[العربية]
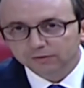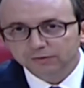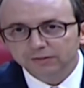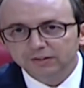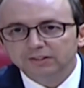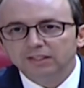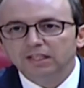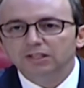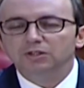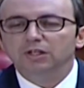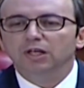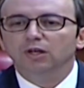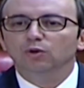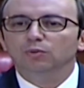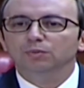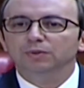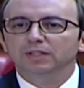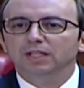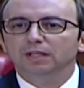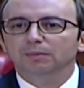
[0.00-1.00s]
في
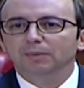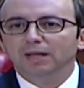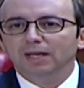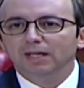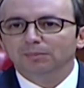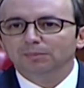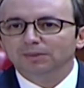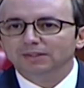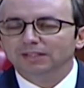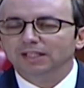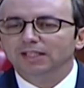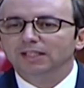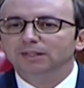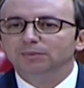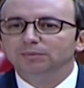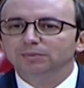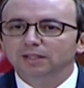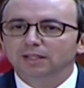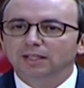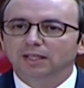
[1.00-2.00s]
تجاوبنا مع
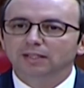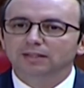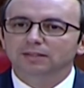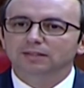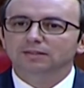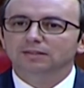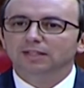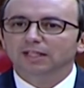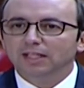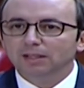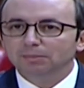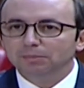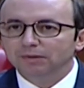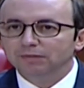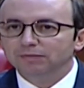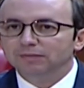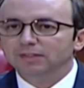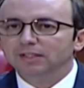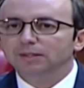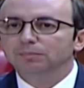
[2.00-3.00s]
المطالب ديال هاد
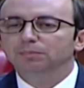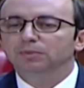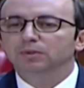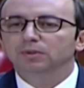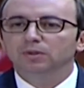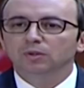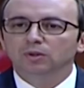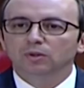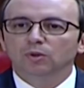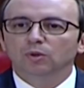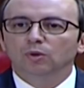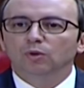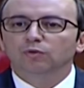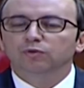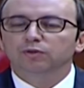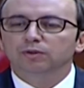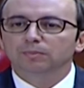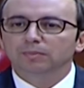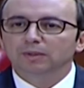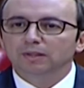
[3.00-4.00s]
الطلبة في الطب
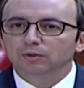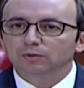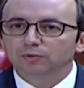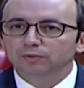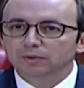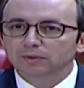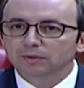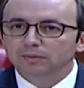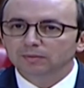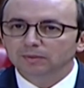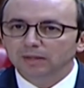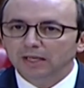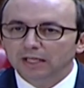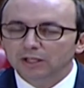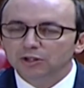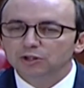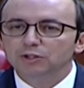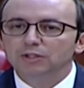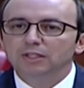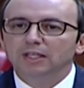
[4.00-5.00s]
وفي, الم... وفي
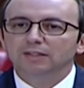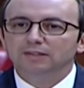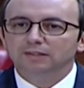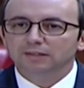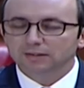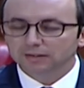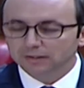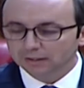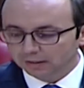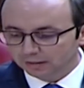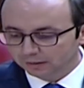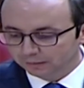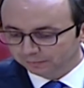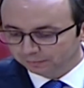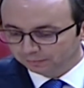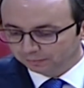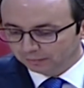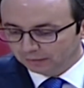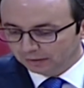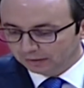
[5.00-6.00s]
الحاجيات ديال
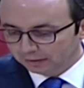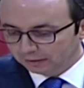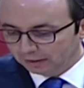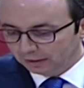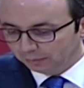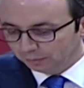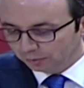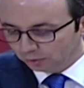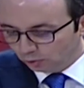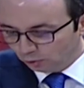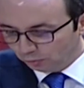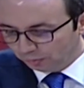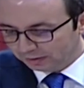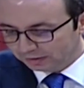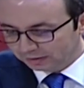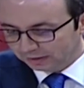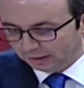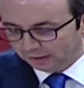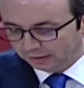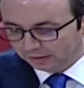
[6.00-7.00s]
ديال المنظومة
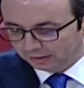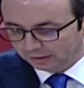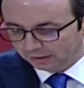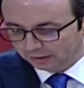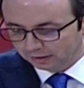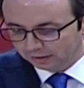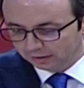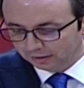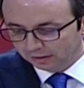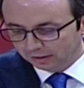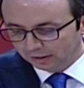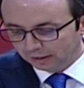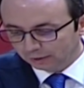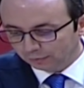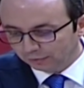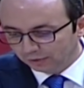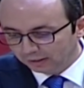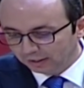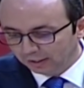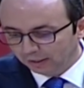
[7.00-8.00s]
الصحية
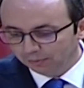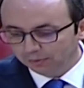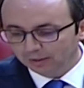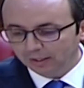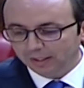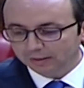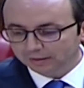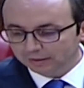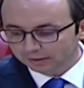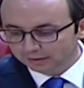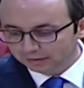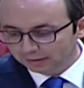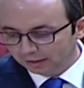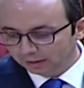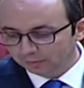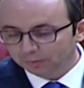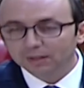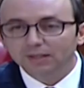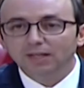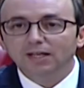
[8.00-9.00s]
رفعنا من العدد
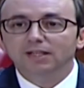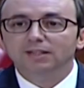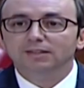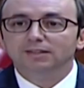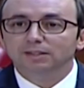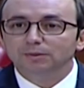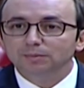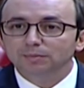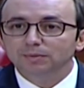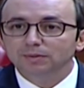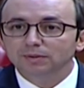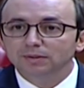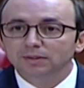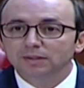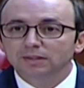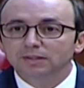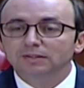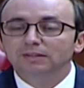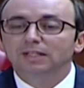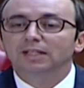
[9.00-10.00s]
ديال المناصب
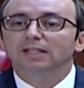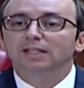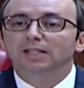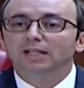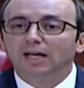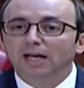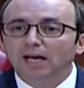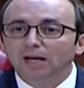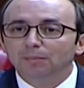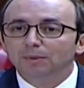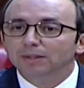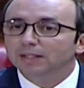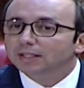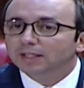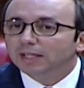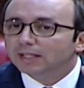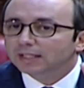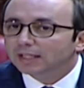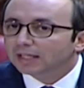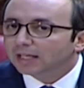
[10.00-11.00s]
ديال الإقامة
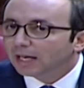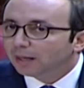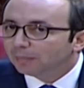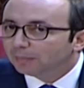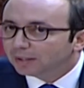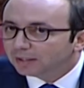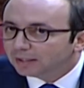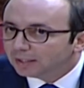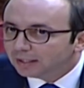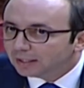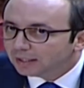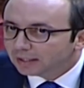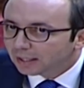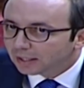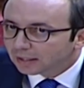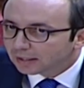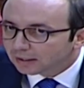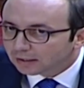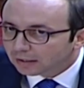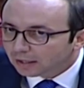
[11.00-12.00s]
لأن هذه الإقامة هي اللي
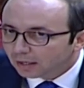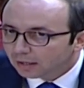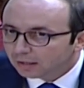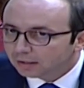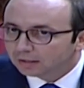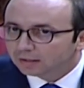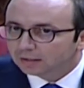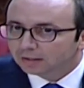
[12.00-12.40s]
عليها الهضرة